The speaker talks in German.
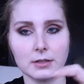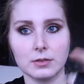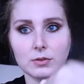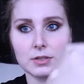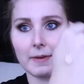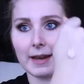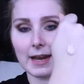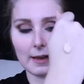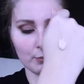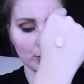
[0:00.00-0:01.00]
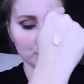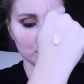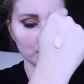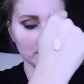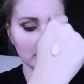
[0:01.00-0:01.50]
So zweieinhalb
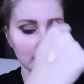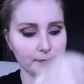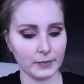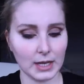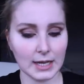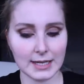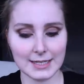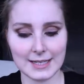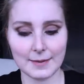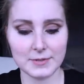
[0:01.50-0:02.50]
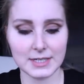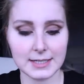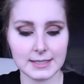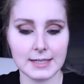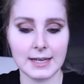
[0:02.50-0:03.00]
Pumpstöße. Ich habe
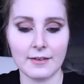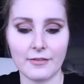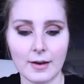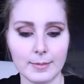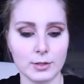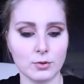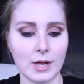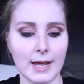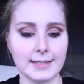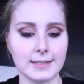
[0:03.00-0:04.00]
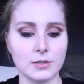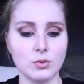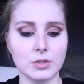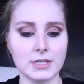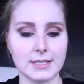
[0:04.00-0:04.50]
das in der Farbe 01
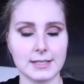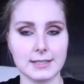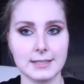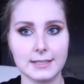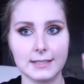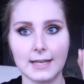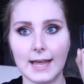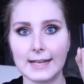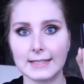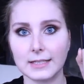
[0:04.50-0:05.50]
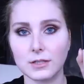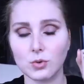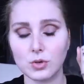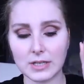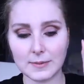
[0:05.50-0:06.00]
Nude. Das ist der hellste
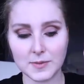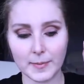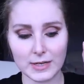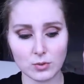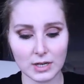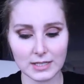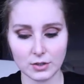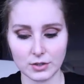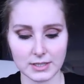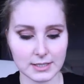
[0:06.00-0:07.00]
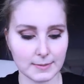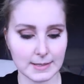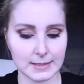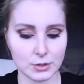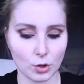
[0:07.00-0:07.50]
Ton. Gibt es bei Douglas, kostet
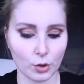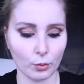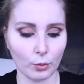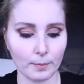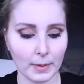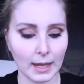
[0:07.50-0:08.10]
20 Euro.